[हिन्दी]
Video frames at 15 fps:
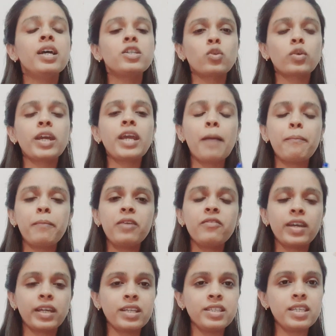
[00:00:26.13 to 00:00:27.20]
सो so, यहाँ पे
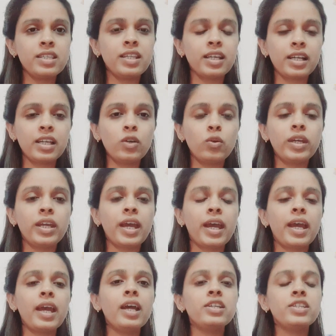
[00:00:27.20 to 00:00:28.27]
वैकेंसी निकली हुई
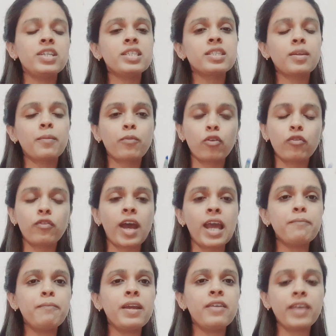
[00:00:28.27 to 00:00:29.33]
है जिस
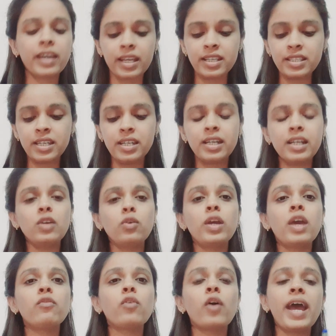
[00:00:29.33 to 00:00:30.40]
प्रोफाइल पे वैकेंसी निकली
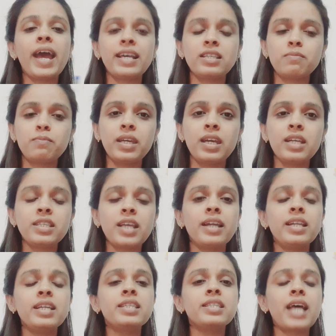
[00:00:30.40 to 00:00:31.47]
हुई है है वो है एस
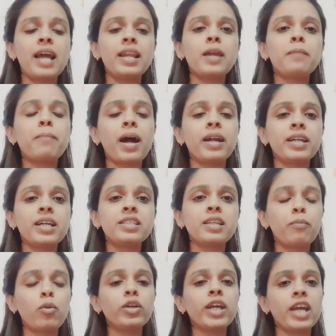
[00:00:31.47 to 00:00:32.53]
यानी सेलर पार्टनर
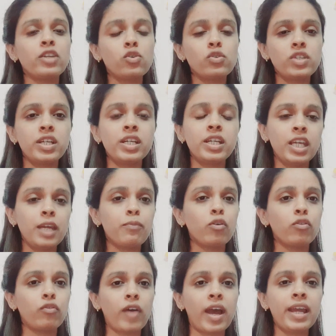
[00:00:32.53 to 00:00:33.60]
सपोर्ट एसोसिएट की
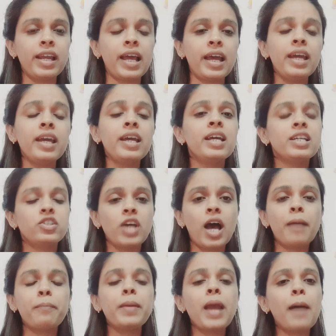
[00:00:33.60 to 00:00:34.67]
प्रोफाइल है
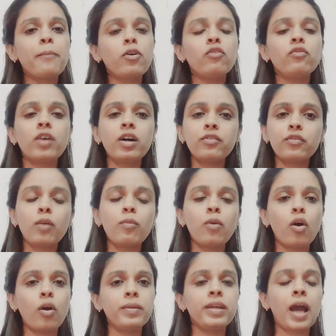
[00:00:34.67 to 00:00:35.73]
जहाँ पे आपको वर्क फ्रॉम
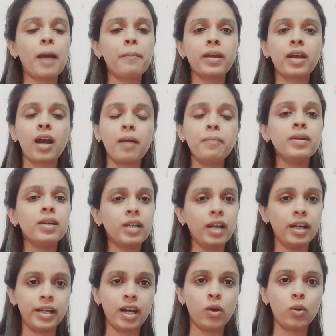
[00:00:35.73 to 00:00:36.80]
होम ही यहाँ पे काम
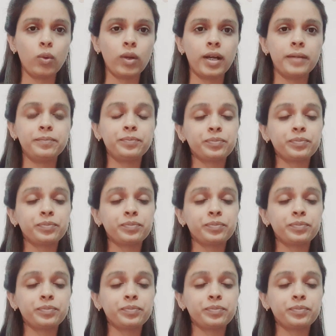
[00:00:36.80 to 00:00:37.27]
करना होगा